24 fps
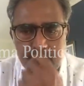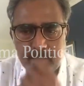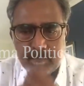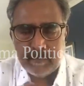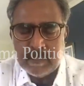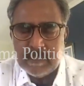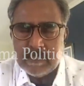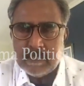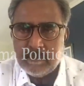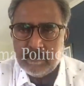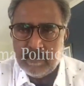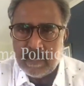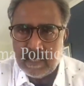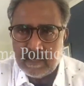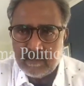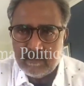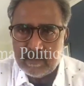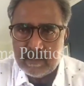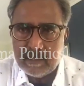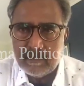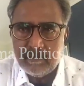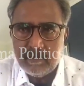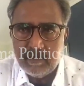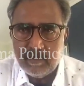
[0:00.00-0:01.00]
మంచి
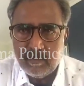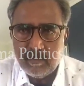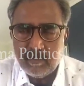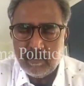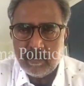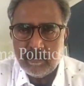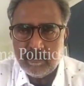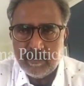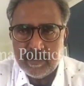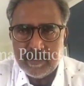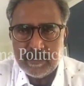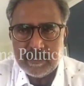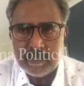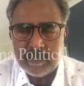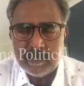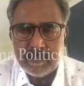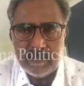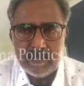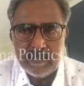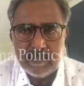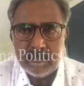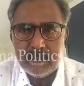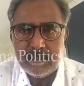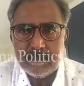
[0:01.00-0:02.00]
మానవతా విలువలు ఉన్న మనిషి
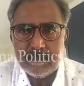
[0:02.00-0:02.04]
అండి